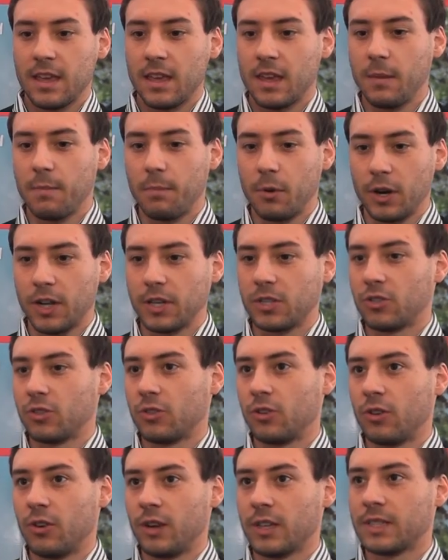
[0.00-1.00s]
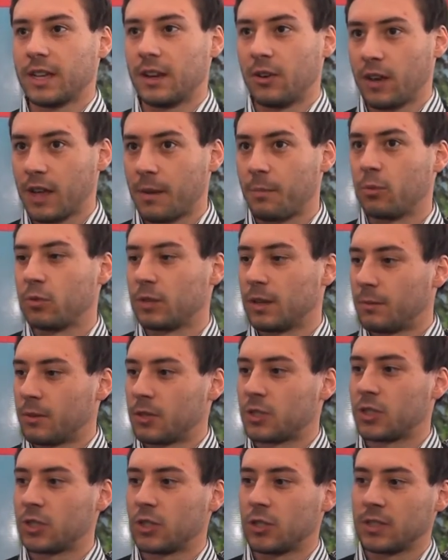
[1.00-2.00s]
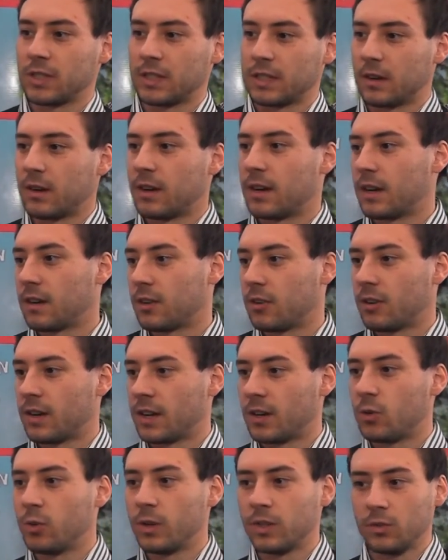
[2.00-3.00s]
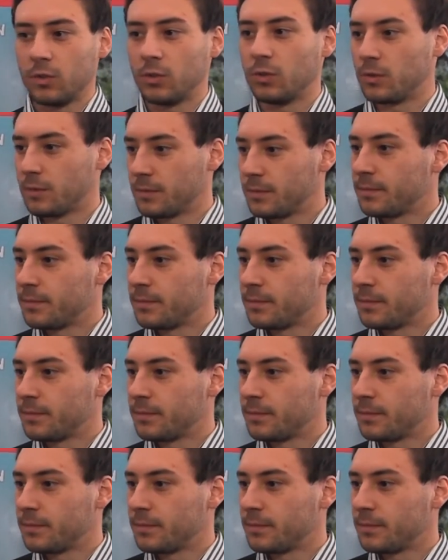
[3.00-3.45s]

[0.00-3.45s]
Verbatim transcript: y por ello es a lo que apuntamos nosotros a trabajar con la juventud.